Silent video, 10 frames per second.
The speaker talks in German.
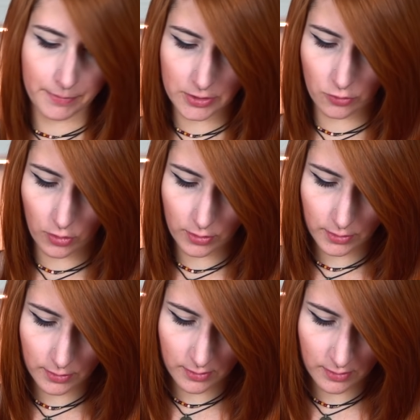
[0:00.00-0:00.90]
habe ich
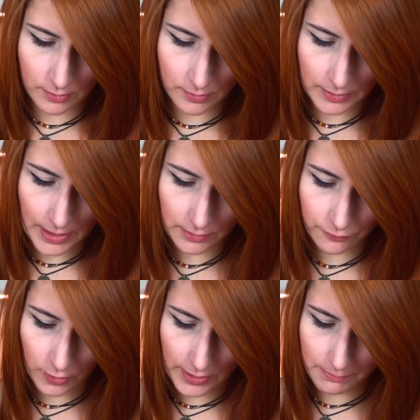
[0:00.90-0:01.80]
noch äh, eine
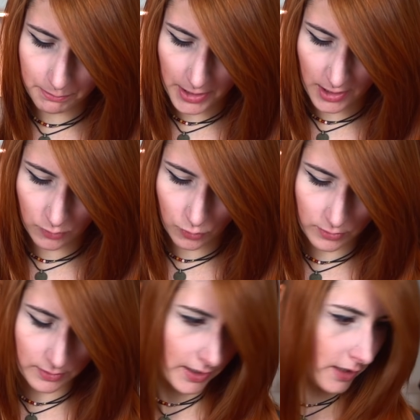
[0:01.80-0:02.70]
Handvoll Himbeeren
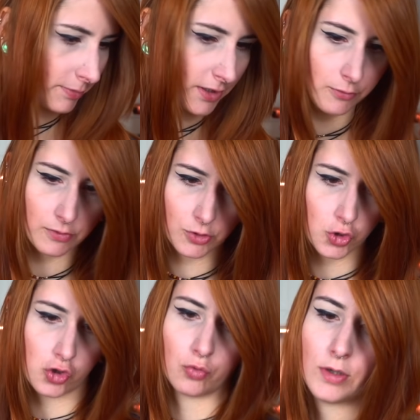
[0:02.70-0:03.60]
und Erdbeeren. Da muss ich aber
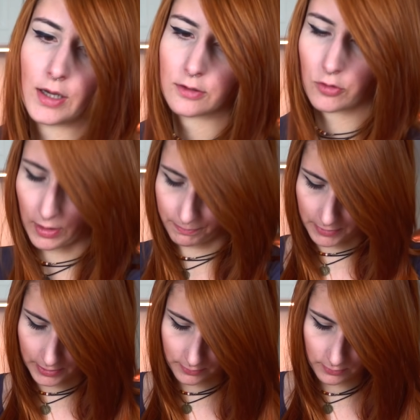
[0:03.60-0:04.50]
den Strunk gerade noch
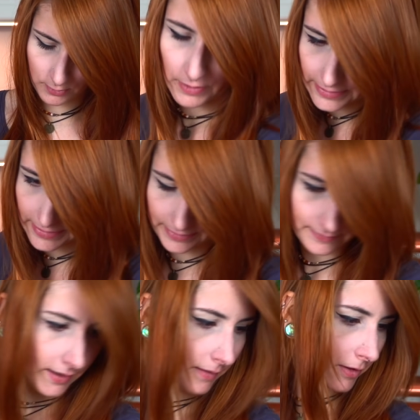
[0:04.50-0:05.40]
abmachen. Wenn ihr
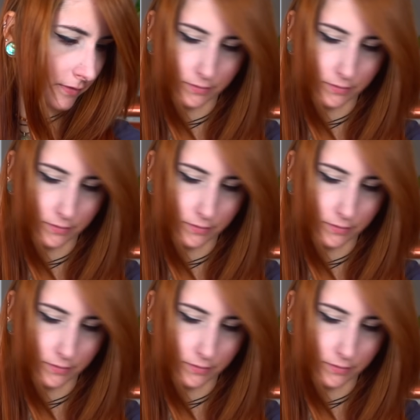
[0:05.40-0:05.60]
jetzt aber